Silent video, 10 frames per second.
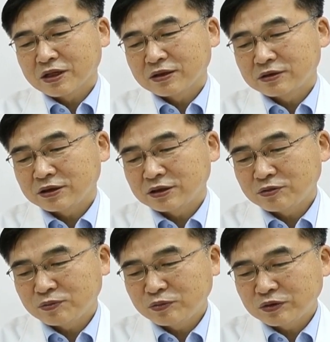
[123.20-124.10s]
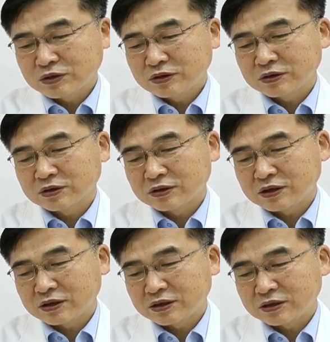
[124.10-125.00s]
그래서 이 논문은
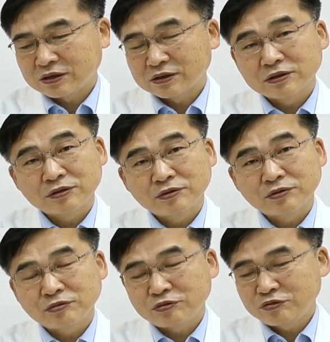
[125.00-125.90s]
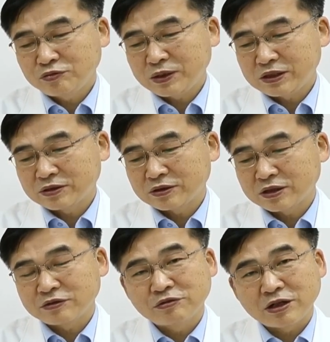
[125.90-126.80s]
어, 중국 후베이성의
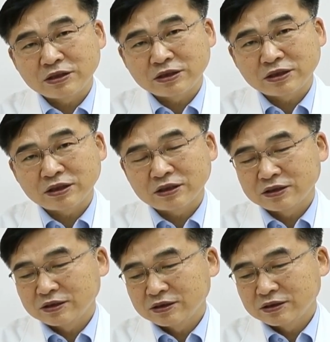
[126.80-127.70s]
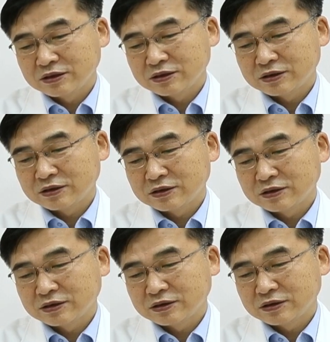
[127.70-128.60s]
우한시 어,
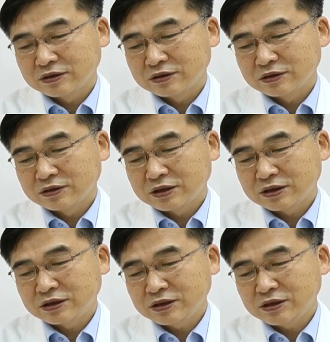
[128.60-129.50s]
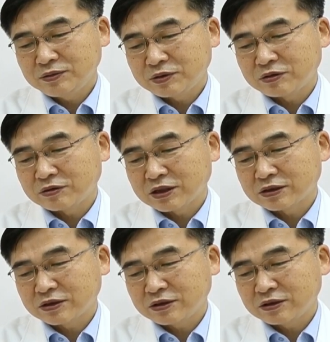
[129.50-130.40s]

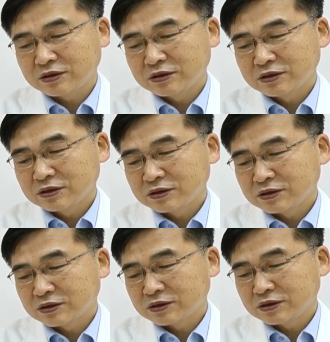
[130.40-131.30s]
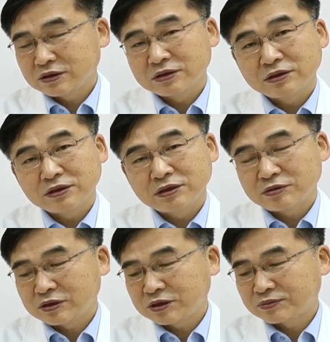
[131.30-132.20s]
제7병원에서 1월 어,
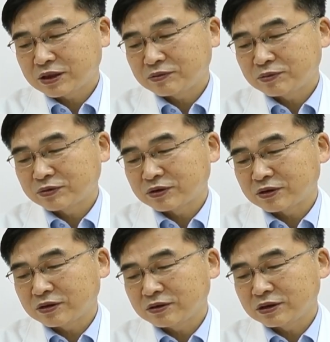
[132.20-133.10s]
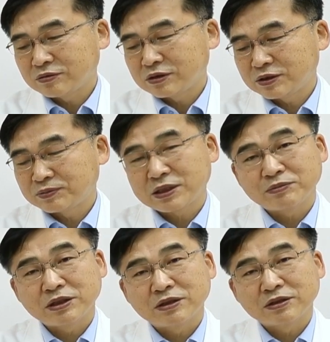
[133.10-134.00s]
23일부터 2월
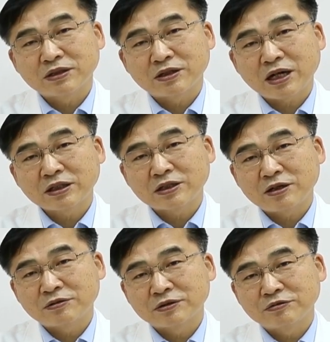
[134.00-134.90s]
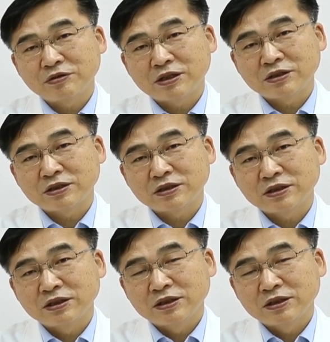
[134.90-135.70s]
23일 그러니까 락다운 우한시